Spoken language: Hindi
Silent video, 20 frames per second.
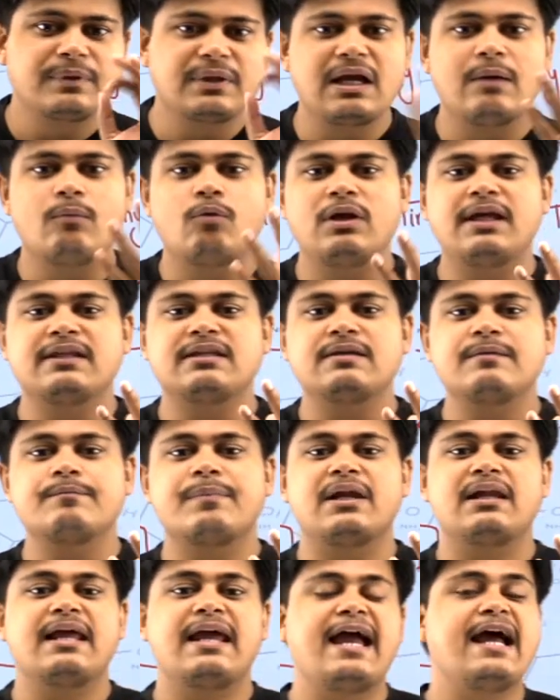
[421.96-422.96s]
क्या बोल रहे हैं
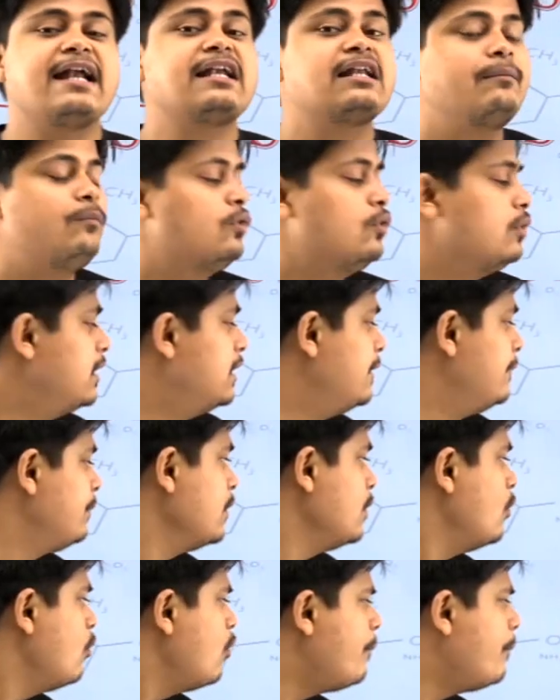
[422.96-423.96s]
सिंपल एटम बोल रहे हैं
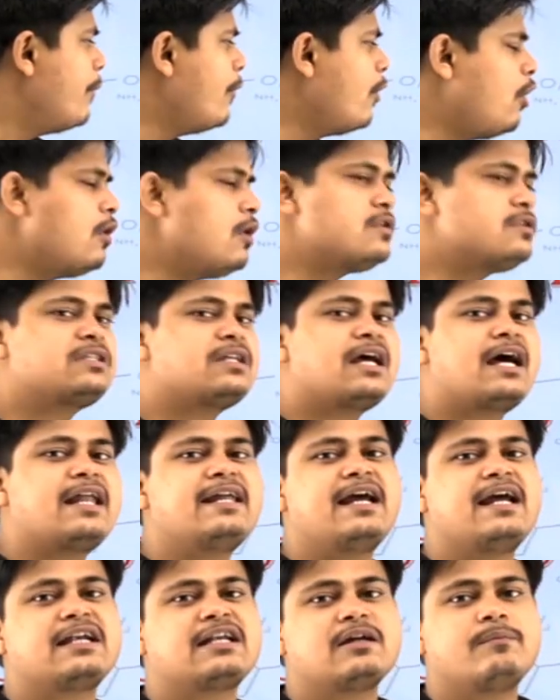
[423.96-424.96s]
और बहुत
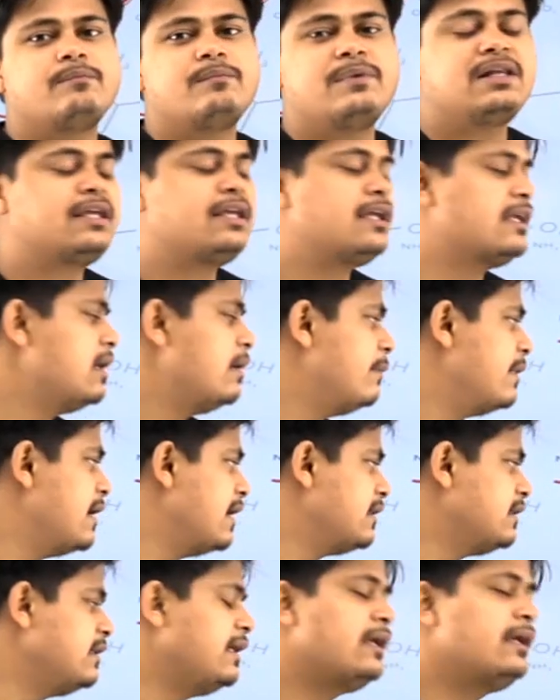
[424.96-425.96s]
सारे एटम मिलके क्या
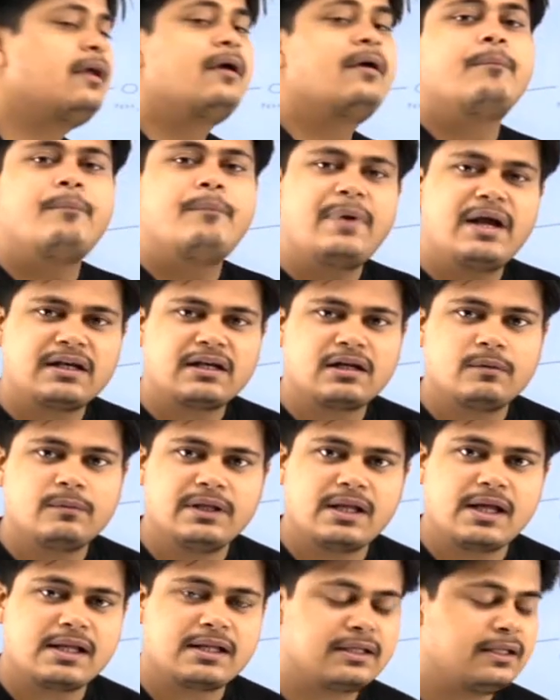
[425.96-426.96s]
बनाते हैं मैटर
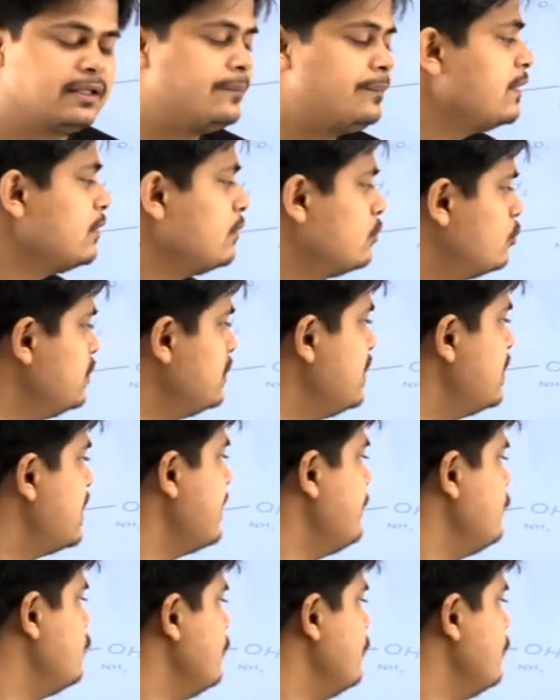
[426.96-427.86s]
बनाते हैं तो ये जो